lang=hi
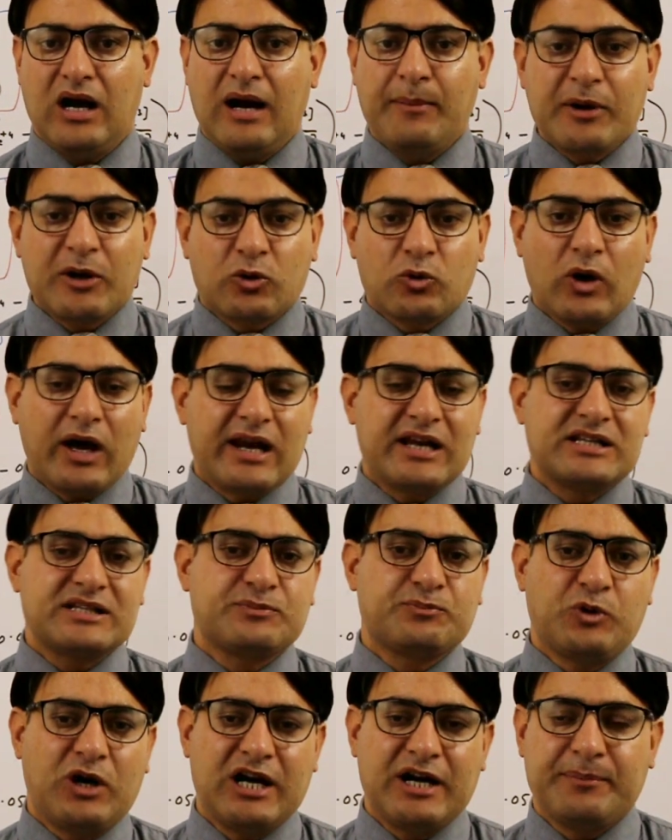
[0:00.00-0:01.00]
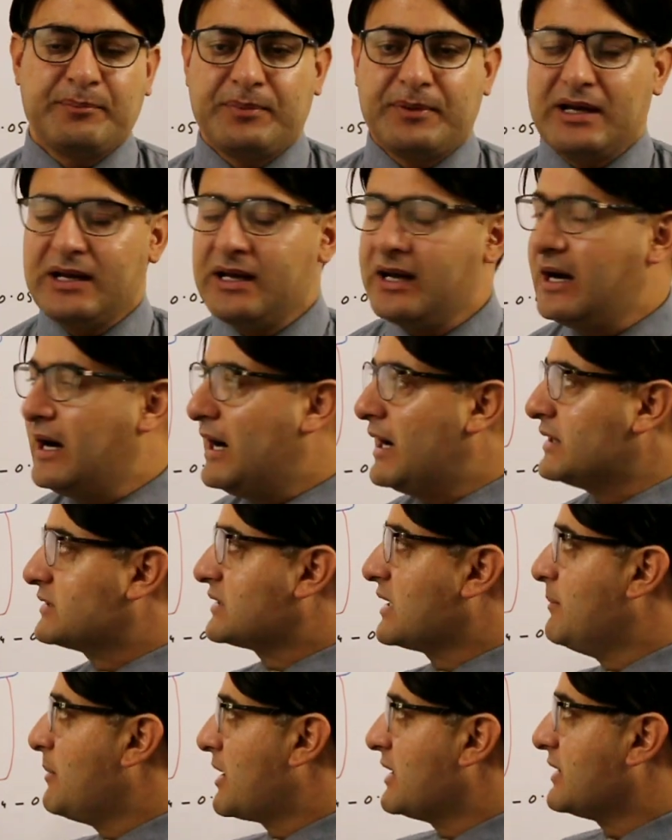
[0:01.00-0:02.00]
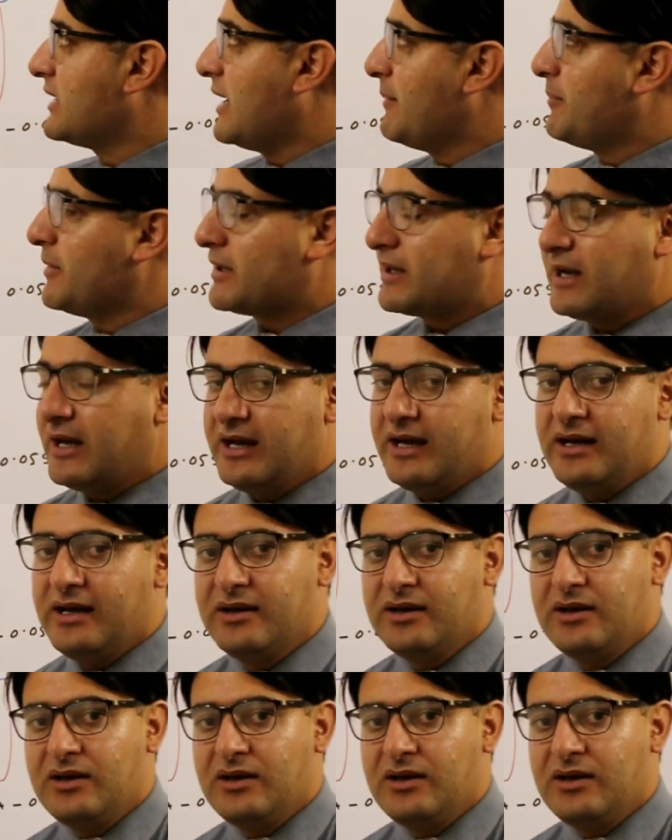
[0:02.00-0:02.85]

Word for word: अब एक्वेलेंस पॉइंट पे आज का हमारा टॉपिक है